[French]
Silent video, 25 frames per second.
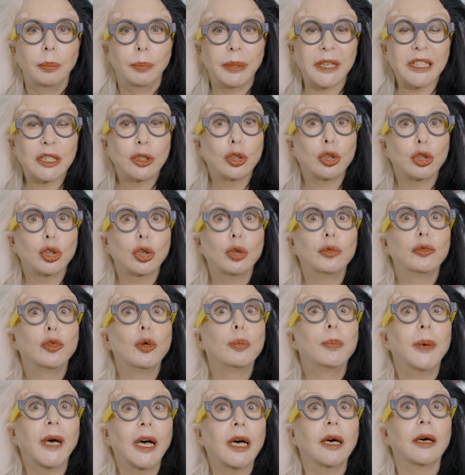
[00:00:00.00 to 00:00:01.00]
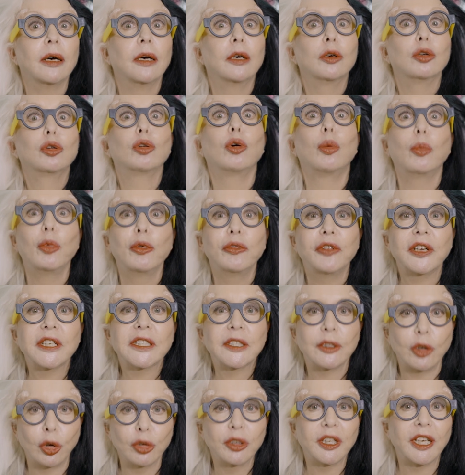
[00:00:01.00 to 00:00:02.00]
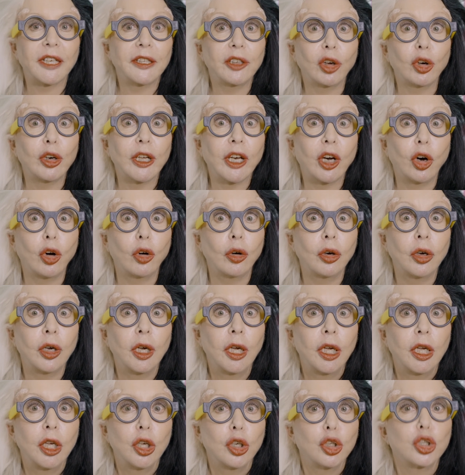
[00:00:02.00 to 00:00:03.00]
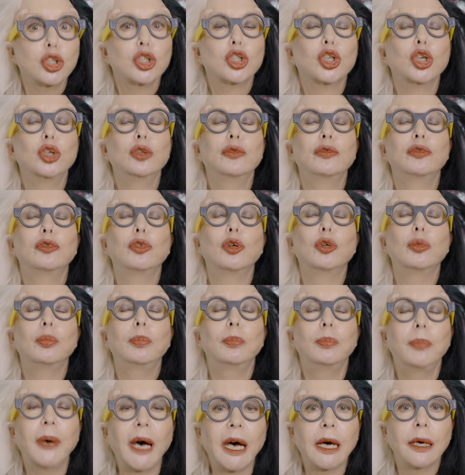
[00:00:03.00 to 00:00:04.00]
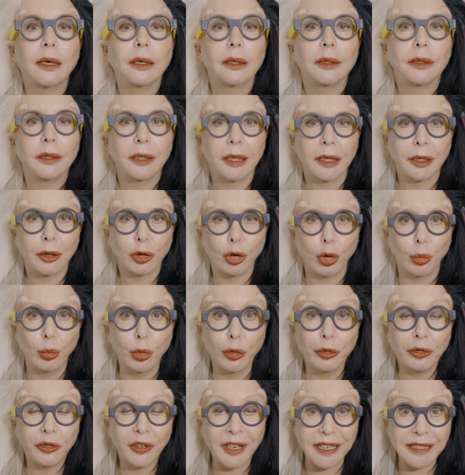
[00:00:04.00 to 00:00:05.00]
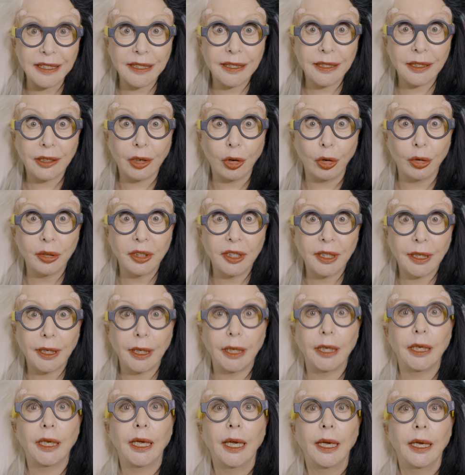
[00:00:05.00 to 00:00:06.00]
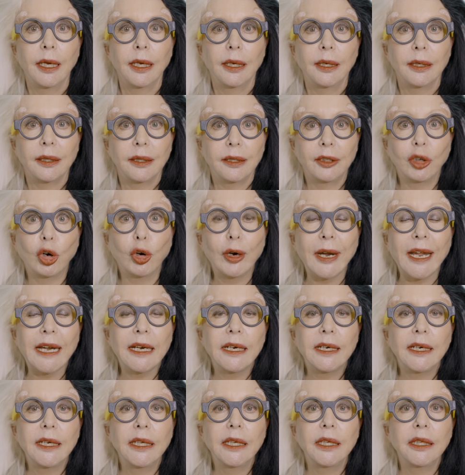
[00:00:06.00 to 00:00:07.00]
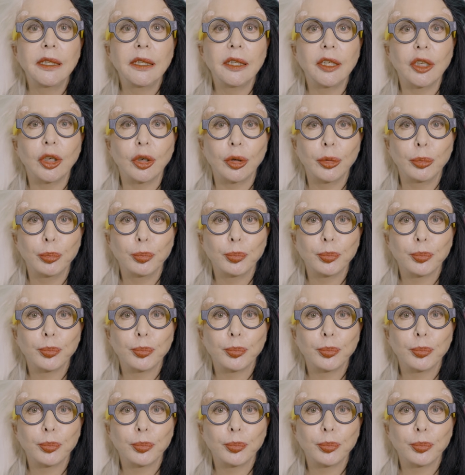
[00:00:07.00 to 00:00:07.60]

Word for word: parce que je ne veux pas qu'on me fasse rentrer dans les rangs, je ne veux pas qu'on me fasse rentrer dans la ligne.